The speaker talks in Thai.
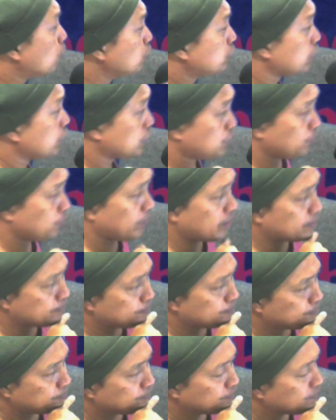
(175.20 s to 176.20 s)
เสียชีวิต
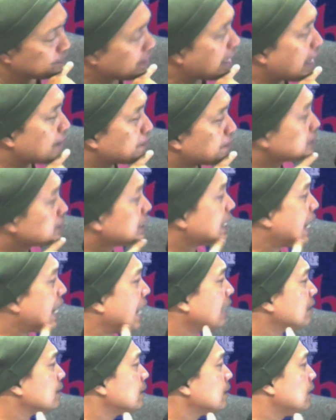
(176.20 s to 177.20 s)
นะฮะเพราะฉะ
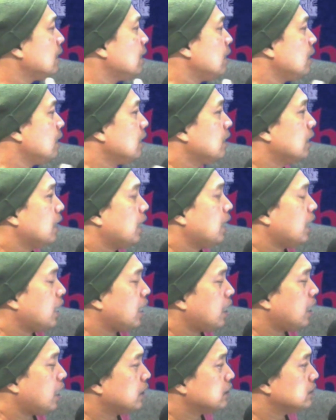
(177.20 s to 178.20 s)
นั้น
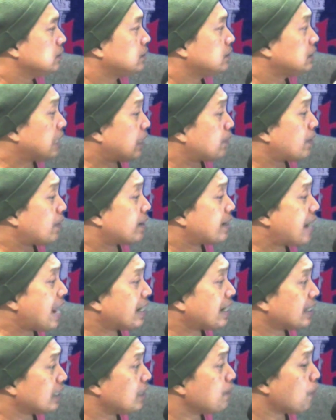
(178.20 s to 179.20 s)
เจ็ดวันแร
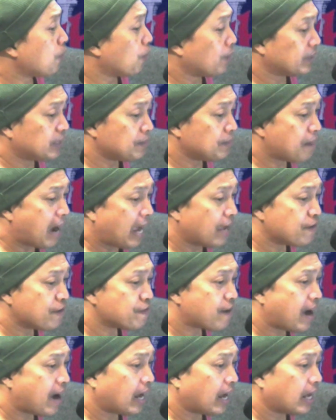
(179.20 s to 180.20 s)
กอย่างที่ผมอธิบายให้
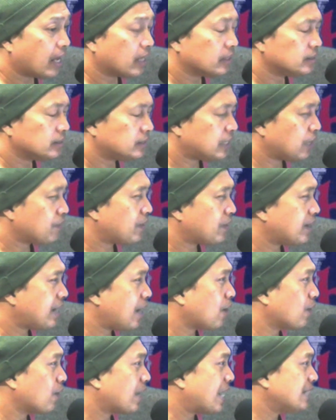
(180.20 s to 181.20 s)
ฟังฮะเจ็ดวันแร
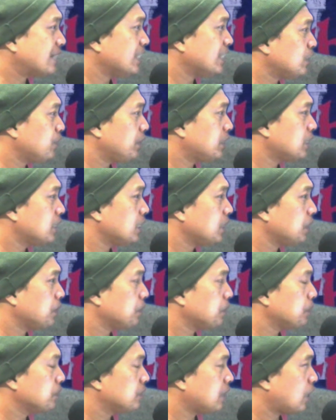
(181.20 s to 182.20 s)
กของการเสียวิตคือ
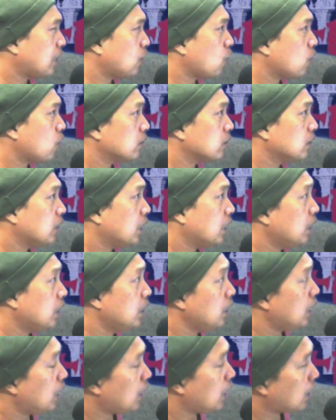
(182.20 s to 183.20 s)
นรก
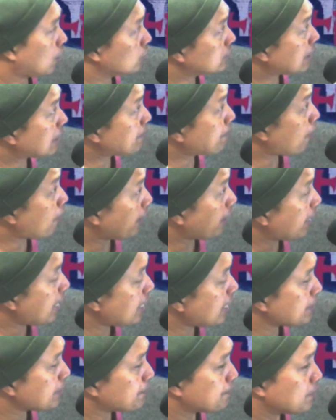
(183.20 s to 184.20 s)
เขาจะปล่อย
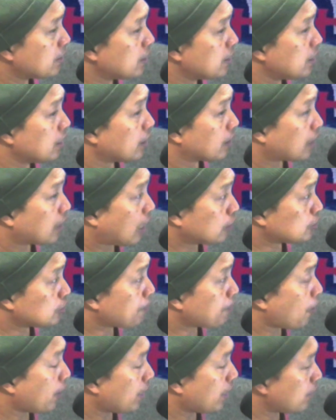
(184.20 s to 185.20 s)
ให้เขาจะ
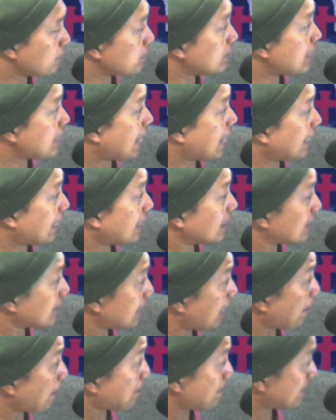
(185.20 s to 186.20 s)
ปล่อยให้วิญญาณนั้น
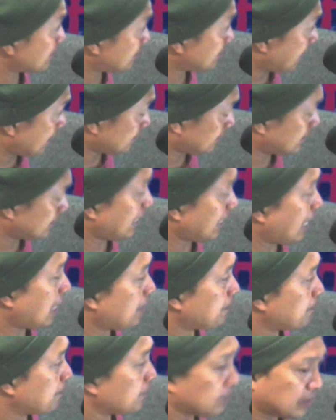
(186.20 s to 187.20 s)
กลับมาสั่งเสีย
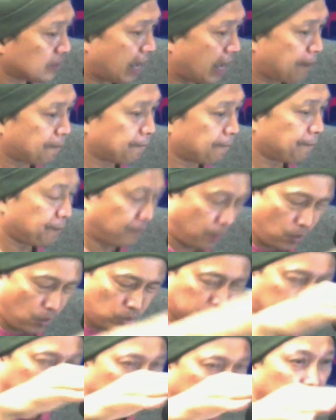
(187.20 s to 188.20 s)
กับผู้
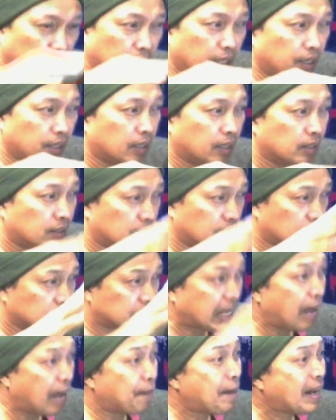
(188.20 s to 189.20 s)
ที่
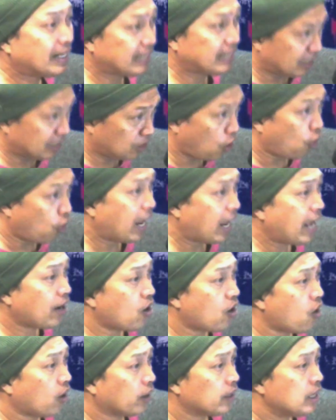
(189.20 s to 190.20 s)
สามารถติดต่อได้
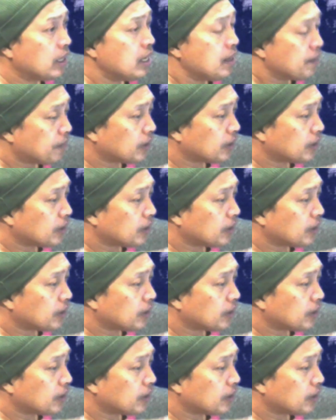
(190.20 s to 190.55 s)
ก่อน เพราะ